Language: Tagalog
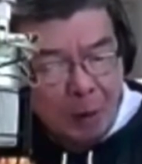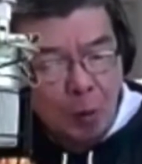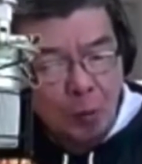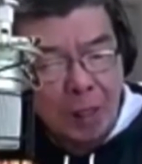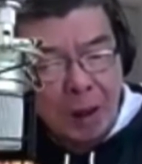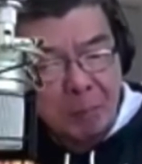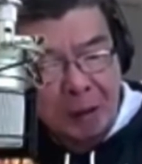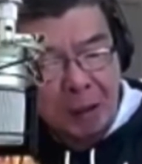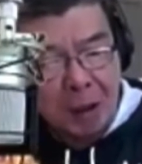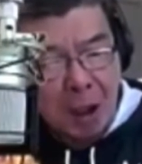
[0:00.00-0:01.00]
pong napanood
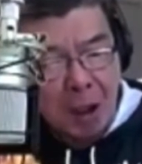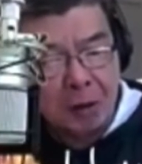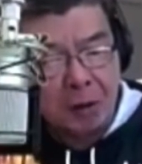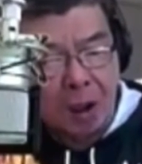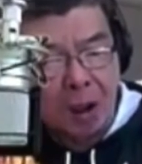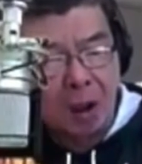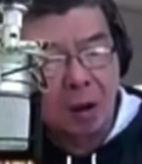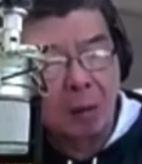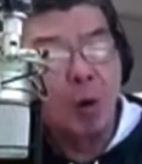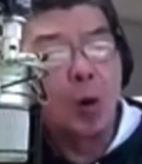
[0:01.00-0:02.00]
na napakinggan
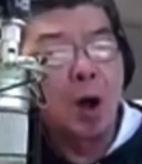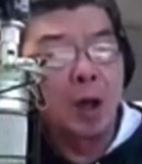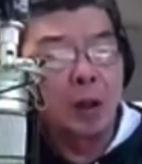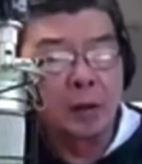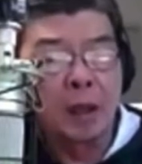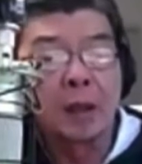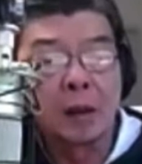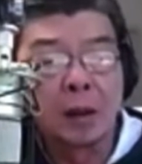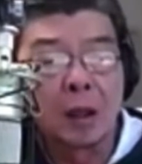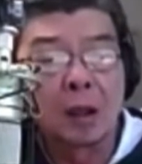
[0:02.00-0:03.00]
ang
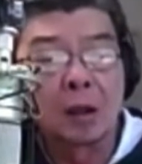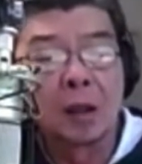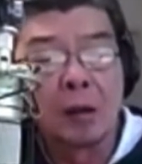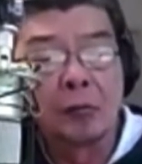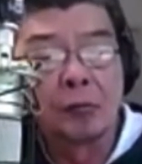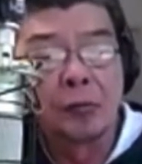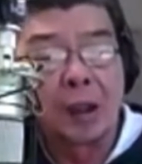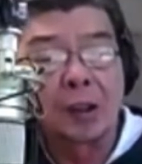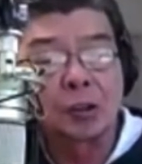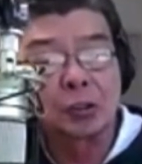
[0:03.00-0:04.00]
kabuuan ng
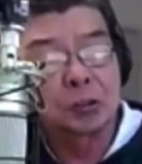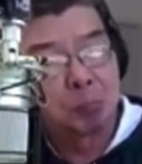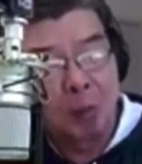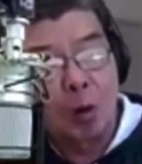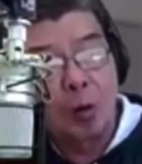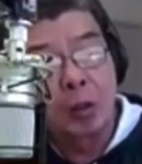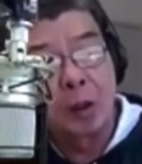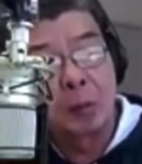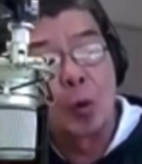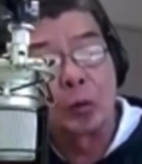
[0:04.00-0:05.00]
Vegas
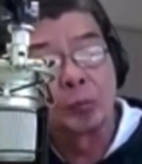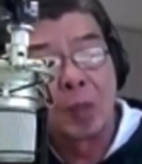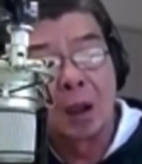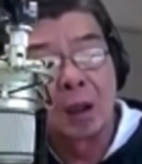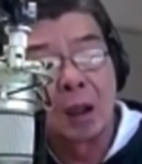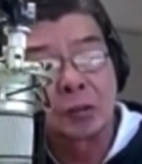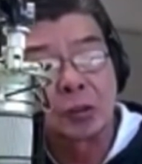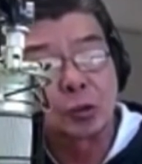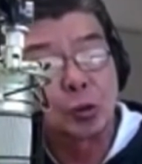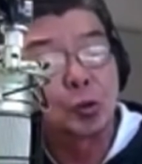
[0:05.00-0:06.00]
Pinoy Report
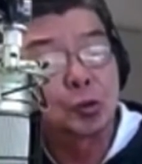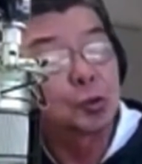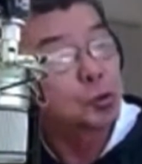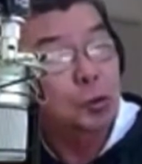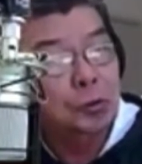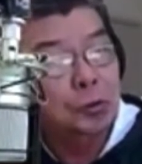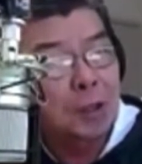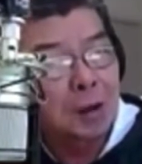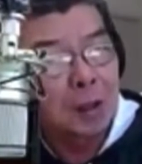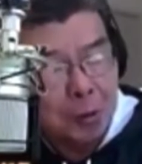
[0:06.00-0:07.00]
hanggang sa sunod,
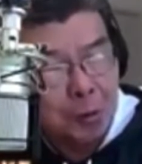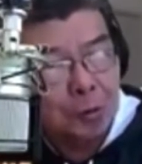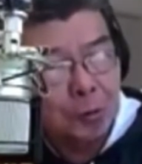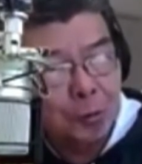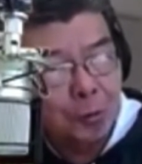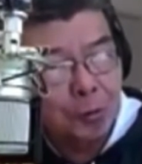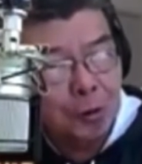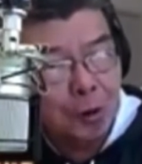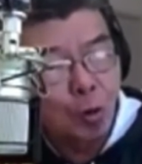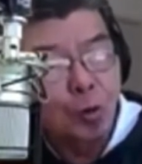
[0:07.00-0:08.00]
susunod na linggo
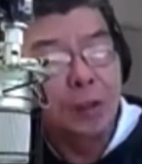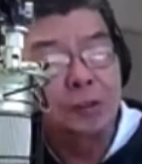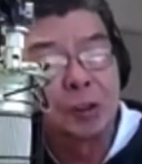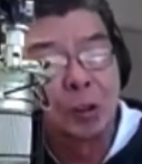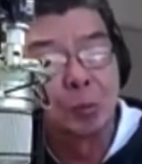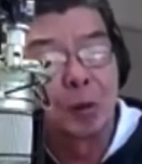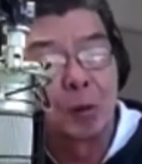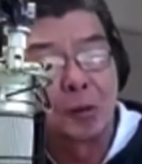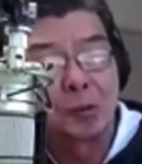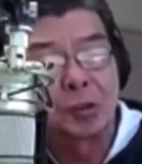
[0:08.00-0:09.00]
or lunes
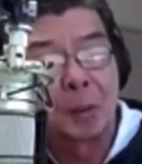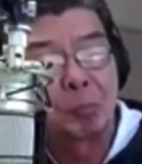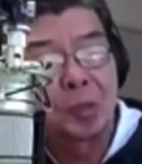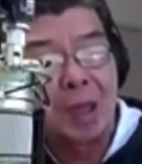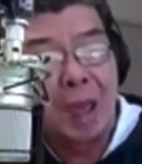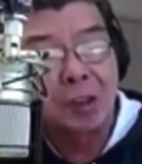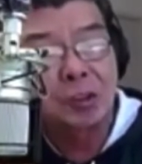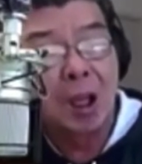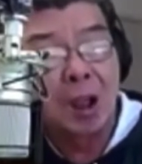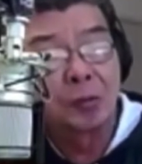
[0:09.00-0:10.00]
dito po naman sa
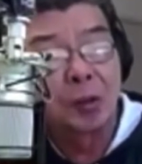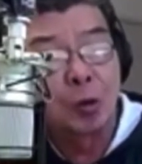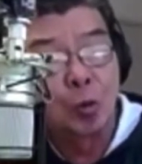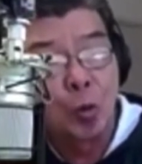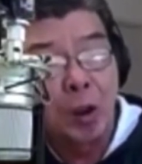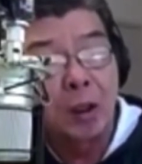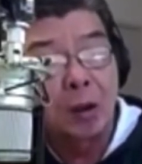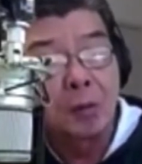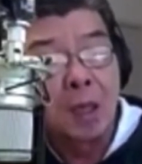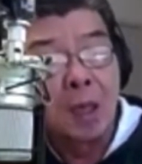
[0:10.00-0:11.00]
PHLB
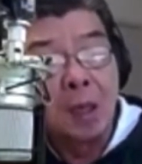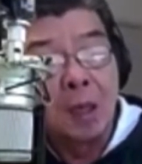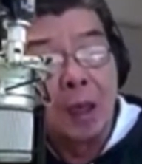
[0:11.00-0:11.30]
Radio.